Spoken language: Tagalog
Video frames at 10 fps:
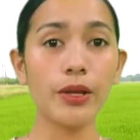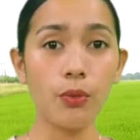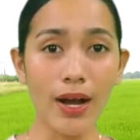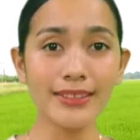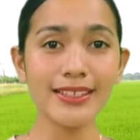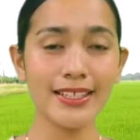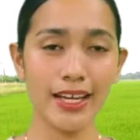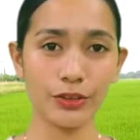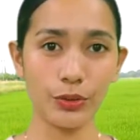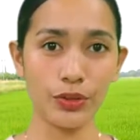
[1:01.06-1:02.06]
o
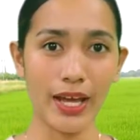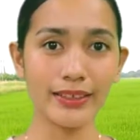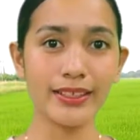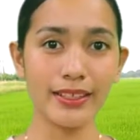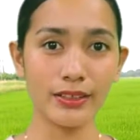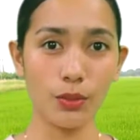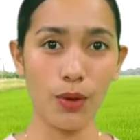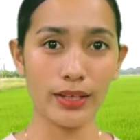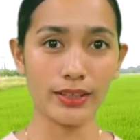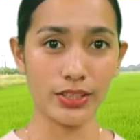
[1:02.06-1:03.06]
maiwasan ang
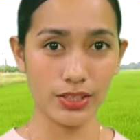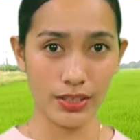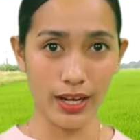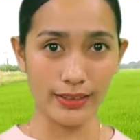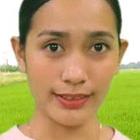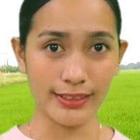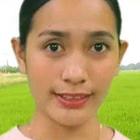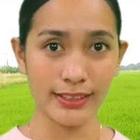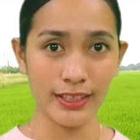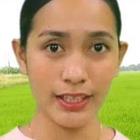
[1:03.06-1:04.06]
ginatawag na stress.